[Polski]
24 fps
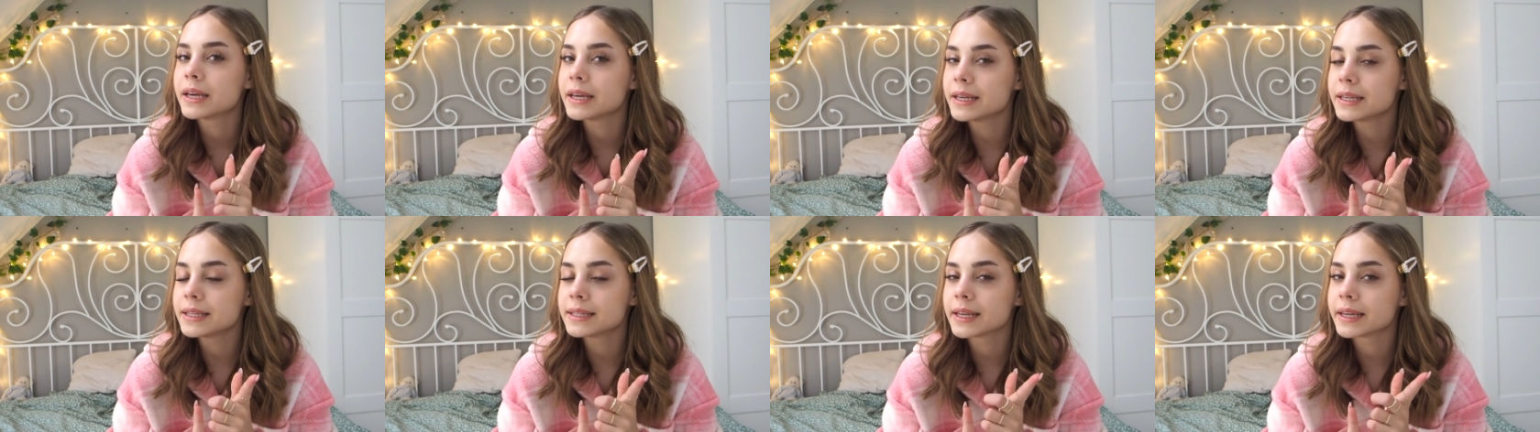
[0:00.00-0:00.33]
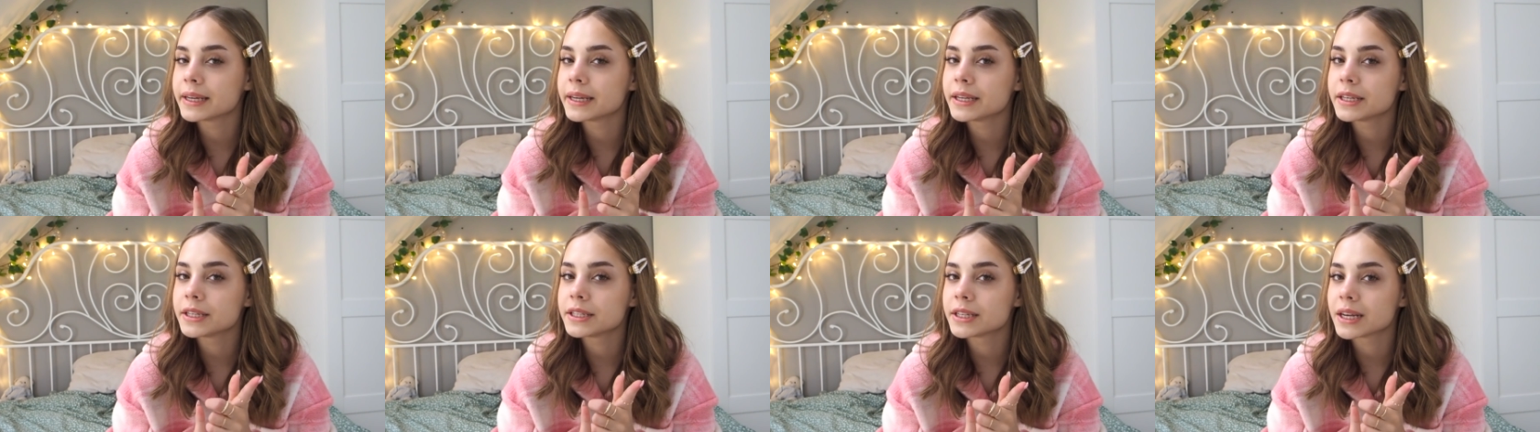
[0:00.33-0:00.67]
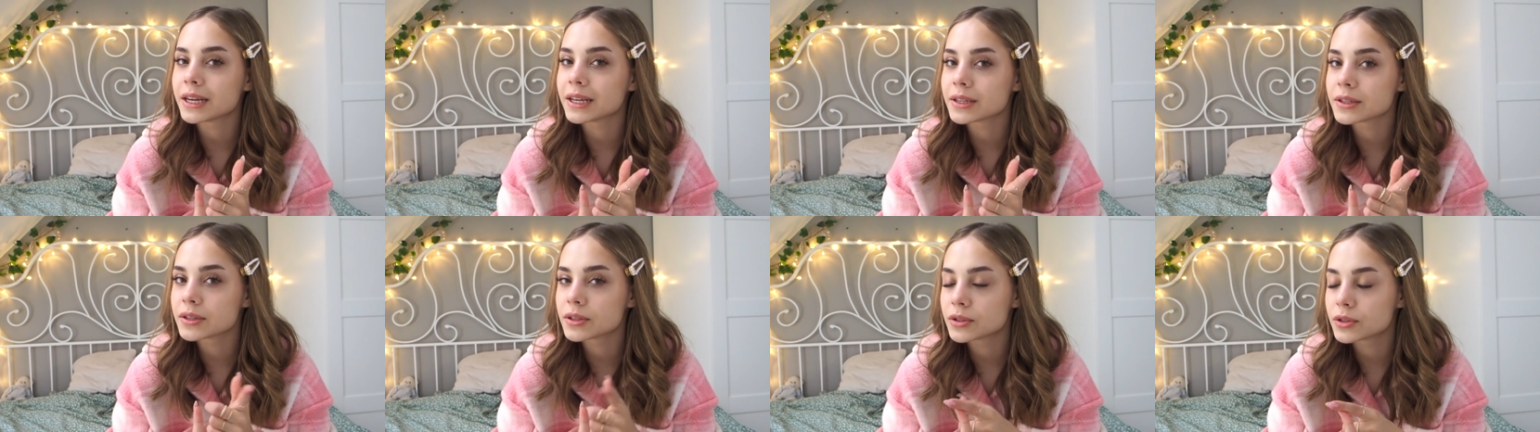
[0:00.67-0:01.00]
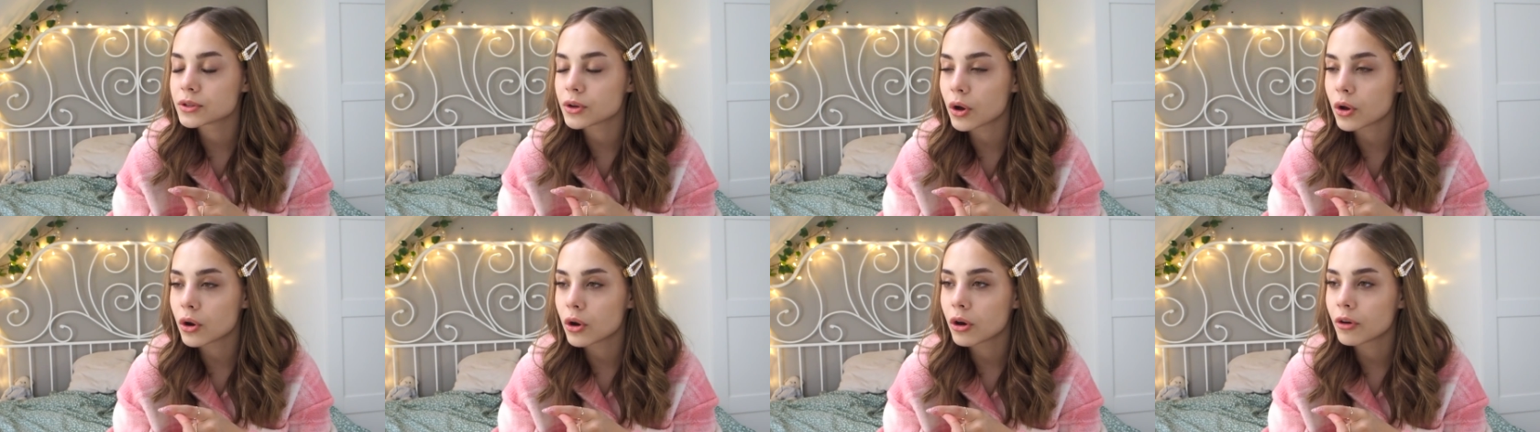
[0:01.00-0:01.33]
i zajęcia
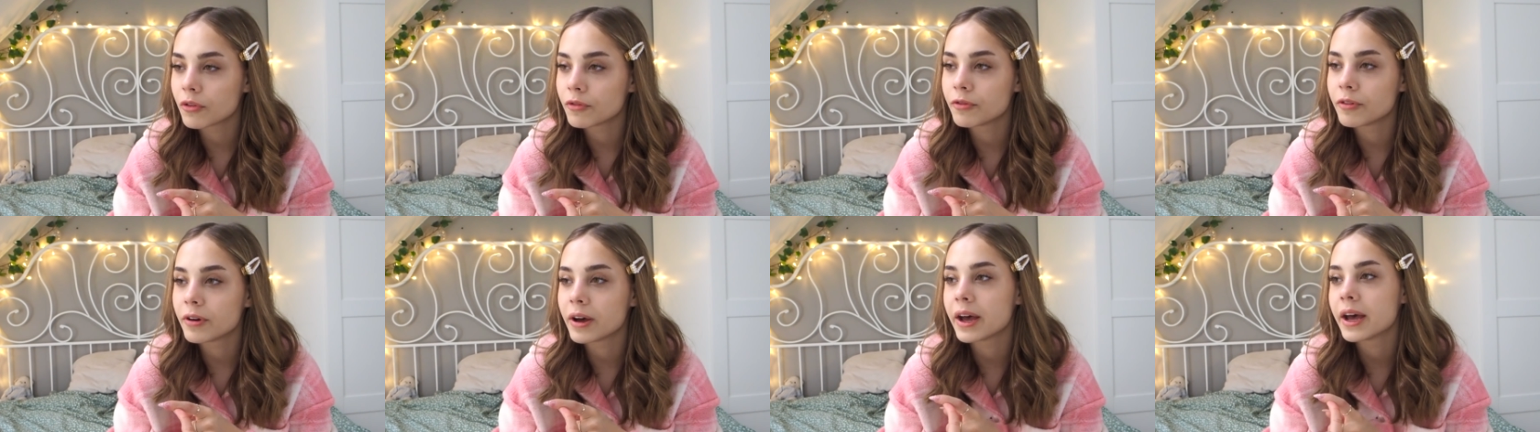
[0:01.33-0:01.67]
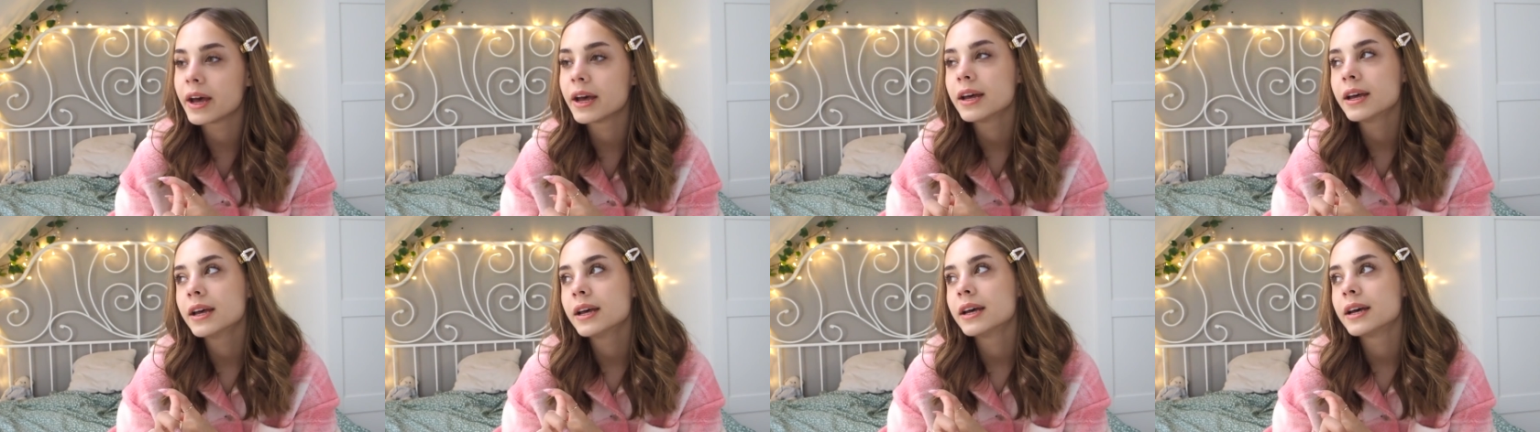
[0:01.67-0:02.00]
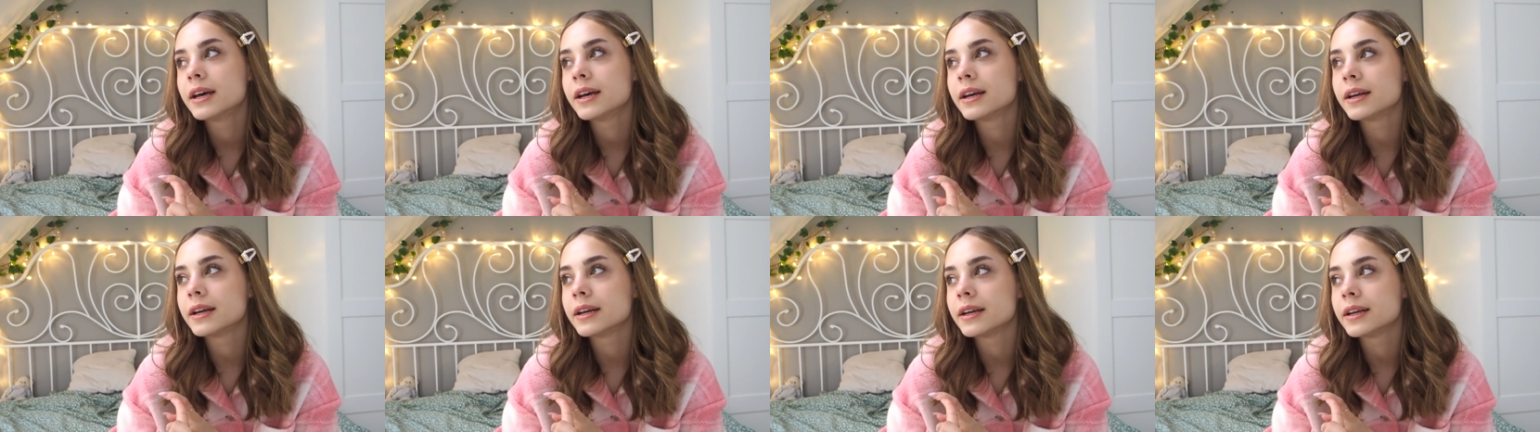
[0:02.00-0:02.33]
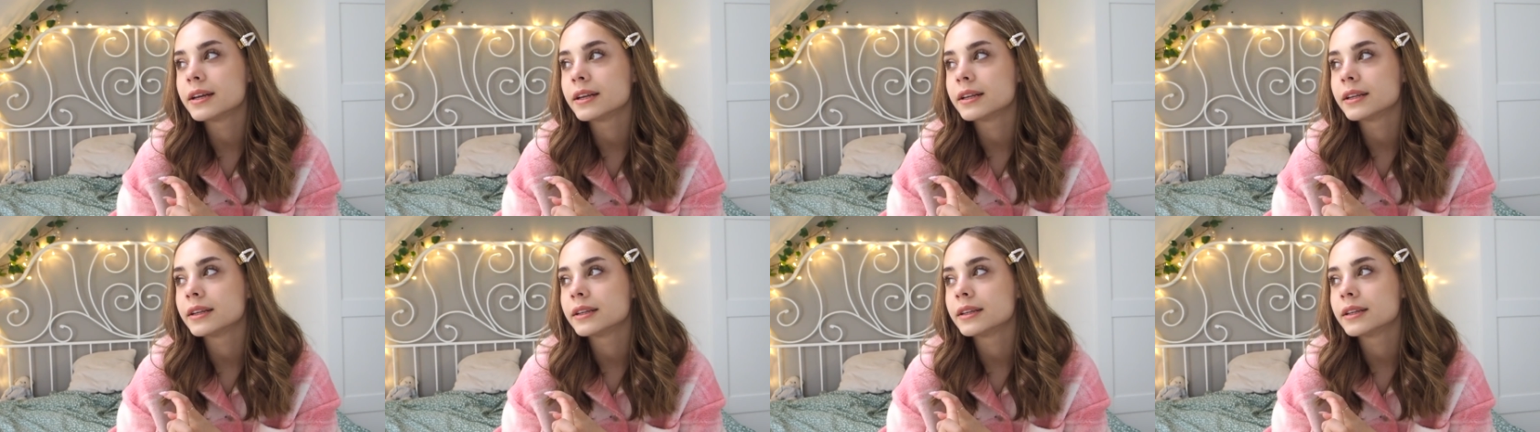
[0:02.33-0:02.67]
solowe
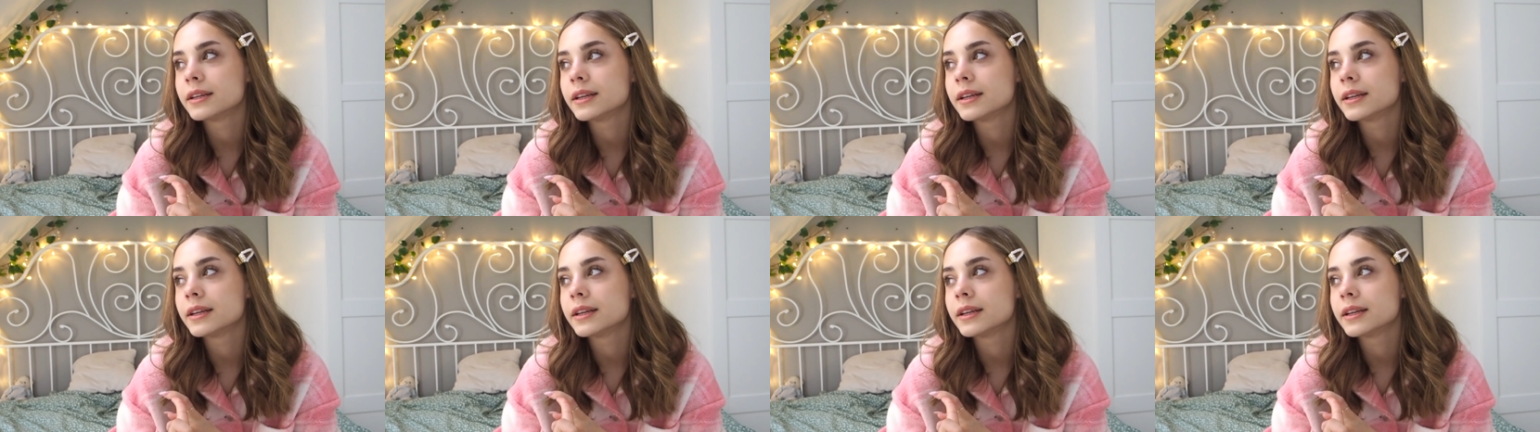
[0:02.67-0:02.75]
E,